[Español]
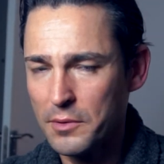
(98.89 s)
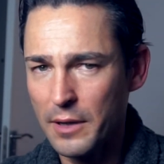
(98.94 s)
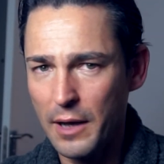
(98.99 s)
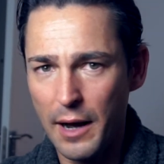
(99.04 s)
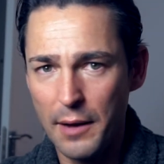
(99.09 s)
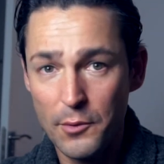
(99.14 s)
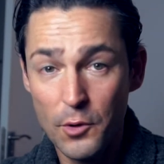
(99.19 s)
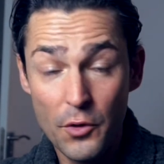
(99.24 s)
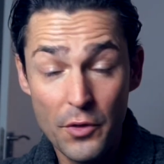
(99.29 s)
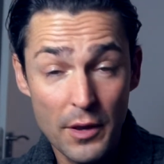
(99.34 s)

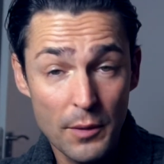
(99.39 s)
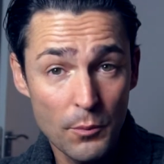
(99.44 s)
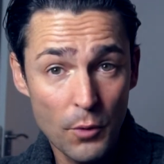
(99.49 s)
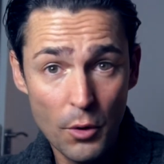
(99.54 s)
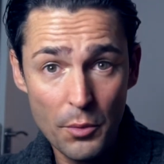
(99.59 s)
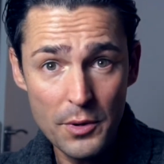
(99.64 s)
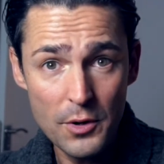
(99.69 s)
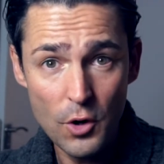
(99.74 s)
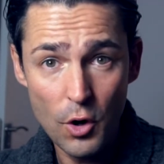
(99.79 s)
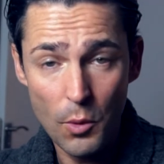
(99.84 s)
Hablo del
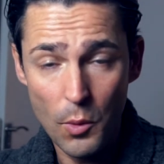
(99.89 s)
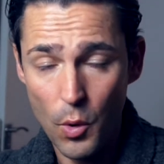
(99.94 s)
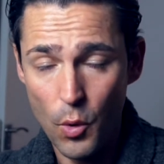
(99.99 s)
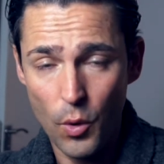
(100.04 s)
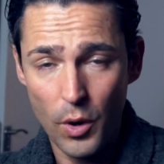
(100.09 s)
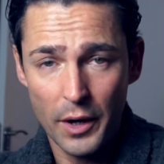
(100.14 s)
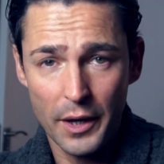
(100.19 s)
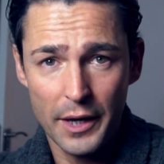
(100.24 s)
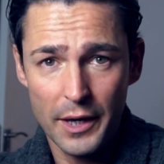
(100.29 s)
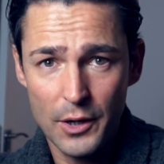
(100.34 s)
móvil como
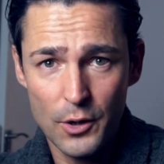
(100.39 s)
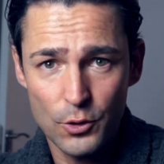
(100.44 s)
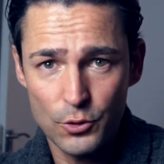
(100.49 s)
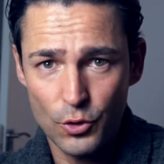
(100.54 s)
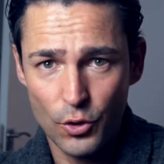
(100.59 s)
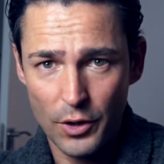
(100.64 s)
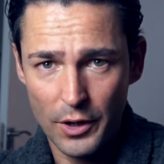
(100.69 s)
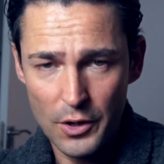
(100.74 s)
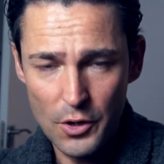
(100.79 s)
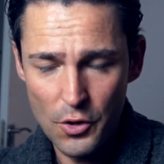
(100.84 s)
cualquier
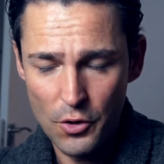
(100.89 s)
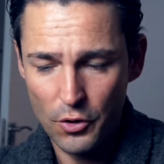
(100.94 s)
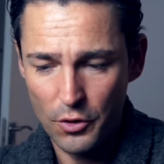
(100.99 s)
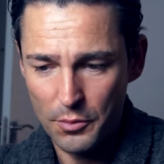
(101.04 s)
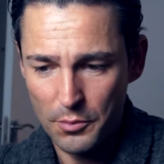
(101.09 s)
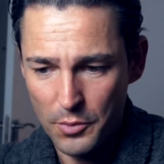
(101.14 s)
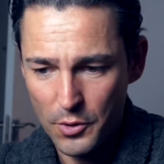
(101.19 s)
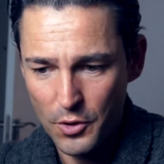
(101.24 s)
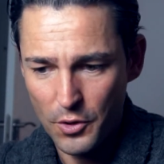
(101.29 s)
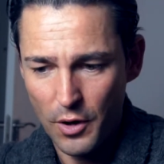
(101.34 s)
otro reloj.
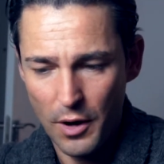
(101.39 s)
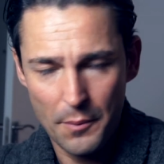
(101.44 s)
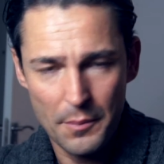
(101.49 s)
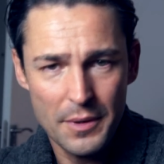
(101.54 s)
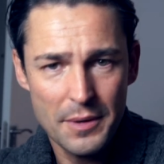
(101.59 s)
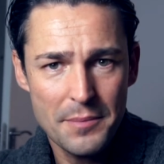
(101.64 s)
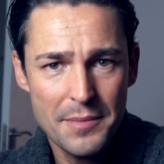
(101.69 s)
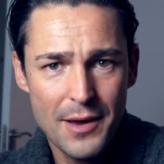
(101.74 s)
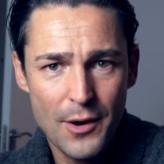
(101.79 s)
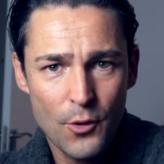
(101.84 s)
Bueno, a
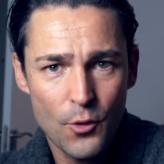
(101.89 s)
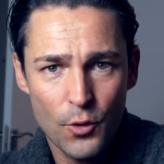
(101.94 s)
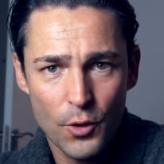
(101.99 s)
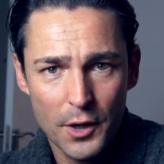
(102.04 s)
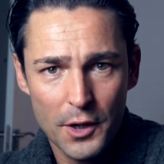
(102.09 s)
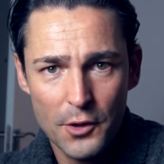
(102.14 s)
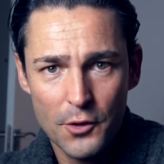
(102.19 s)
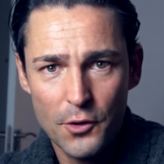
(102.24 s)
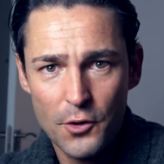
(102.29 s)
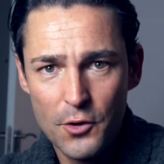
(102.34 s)
mí me ha
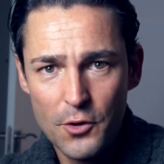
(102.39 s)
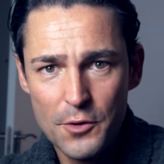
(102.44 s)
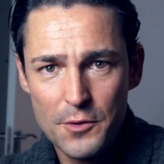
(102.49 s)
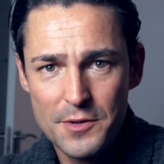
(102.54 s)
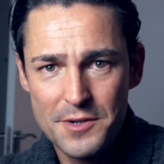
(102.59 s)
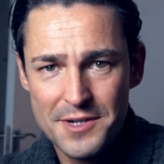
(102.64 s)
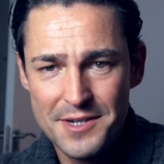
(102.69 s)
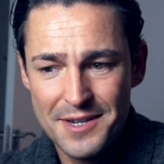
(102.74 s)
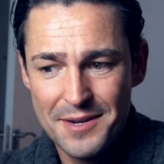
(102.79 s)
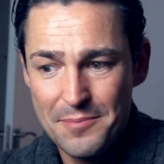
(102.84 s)
ocurrido
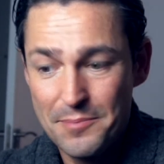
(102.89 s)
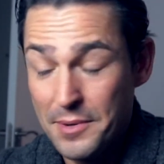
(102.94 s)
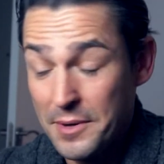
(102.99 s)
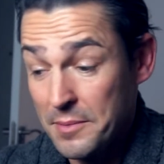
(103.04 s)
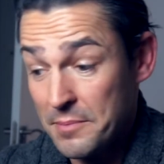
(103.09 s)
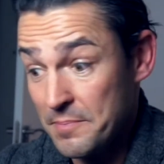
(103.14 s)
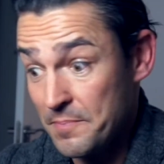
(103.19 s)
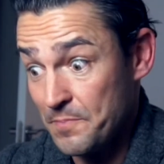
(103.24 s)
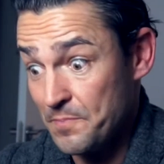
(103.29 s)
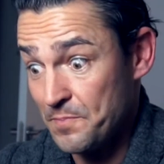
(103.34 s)

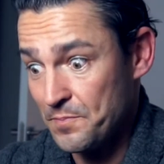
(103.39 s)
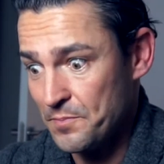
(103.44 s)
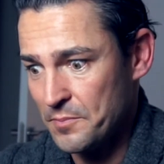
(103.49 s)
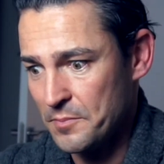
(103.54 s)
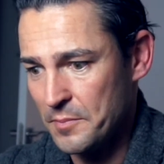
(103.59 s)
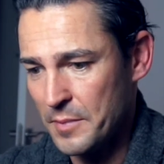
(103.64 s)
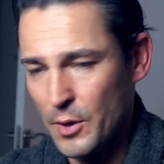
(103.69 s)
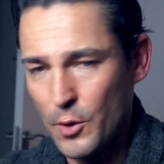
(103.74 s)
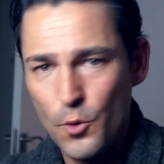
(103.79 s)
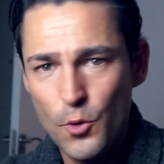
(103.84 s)
siempre,
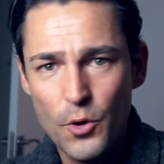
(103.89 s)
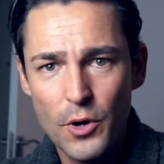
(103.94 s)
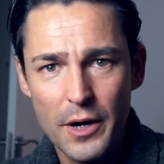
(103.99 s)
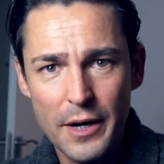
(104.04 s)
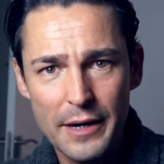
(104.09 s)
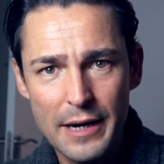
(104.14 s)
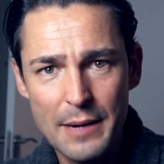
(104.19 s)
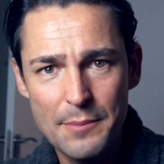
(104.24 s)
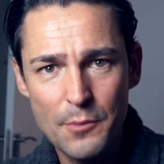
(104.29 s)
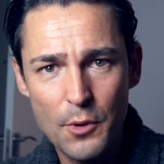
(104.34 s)
me ocurre
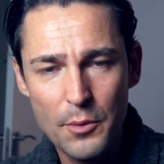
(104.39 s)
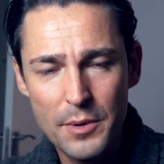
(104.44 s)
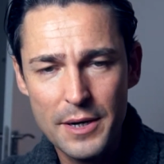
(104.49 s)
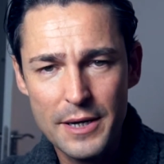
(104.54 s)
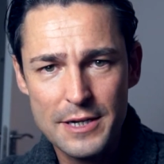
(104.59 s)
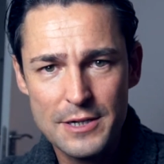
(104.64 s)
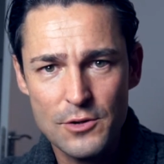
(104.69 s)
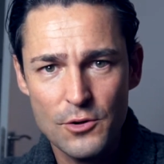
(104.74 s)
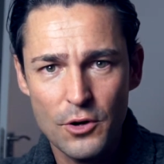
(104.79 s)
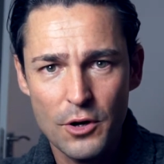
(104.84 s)
en el móvil
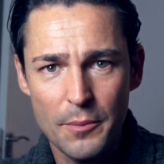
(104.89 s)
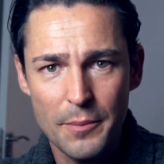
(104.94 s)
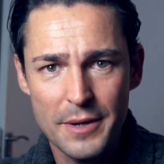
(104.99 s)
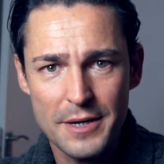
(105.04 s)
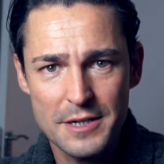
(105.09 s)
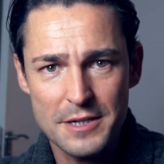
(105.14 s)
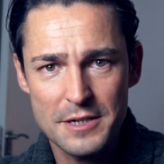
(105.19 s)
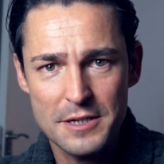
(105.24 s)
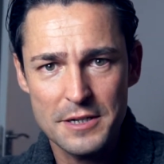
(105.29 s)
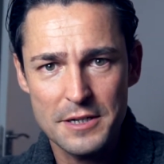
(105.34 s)
que es lo que
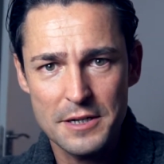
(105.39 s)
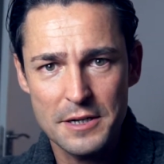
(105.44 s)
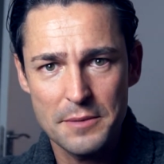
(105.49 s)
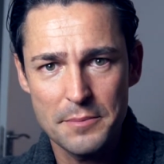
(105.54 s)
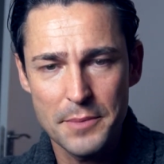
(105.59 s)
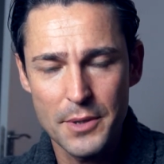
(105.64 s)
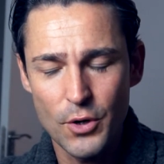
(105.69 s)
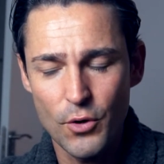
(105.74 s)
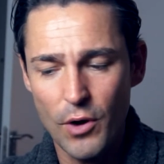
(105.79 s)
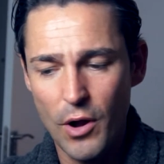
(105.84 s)
más eh,
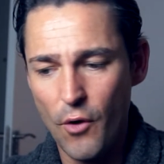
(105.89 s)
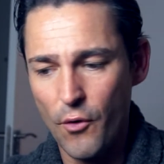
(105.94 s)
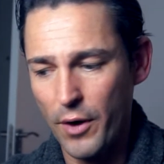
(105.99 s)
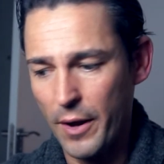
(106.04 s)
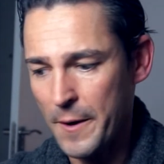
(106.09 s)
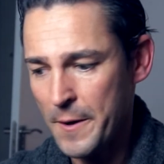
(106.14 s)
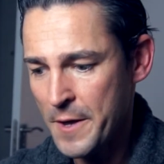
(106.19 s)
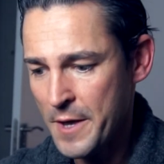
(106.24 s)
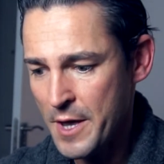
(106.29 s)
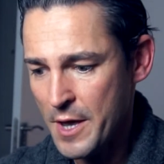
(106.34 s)
miro la hora.